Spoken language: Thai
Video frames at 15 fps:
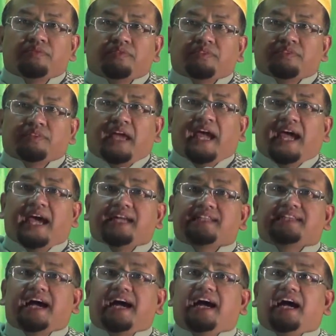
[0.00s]
แต่
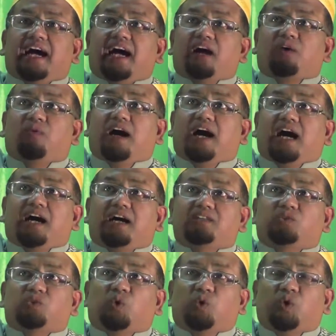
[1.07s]
ถ้าหากว่า
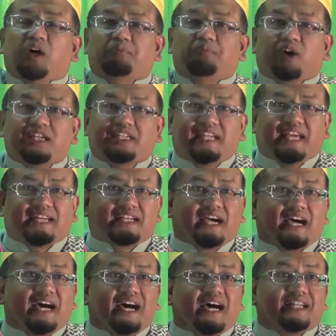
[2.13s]
ตัวบทเด็ด
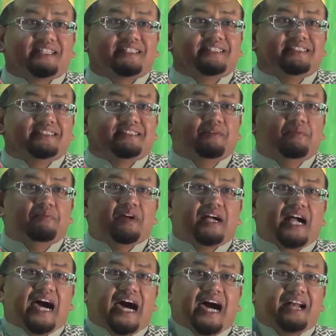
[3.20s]
ขาด
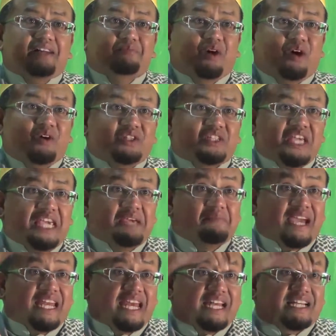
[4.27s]
การบ่งชี้
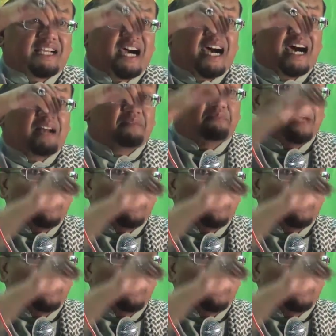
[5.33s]
ไม่เด็ดขาด มี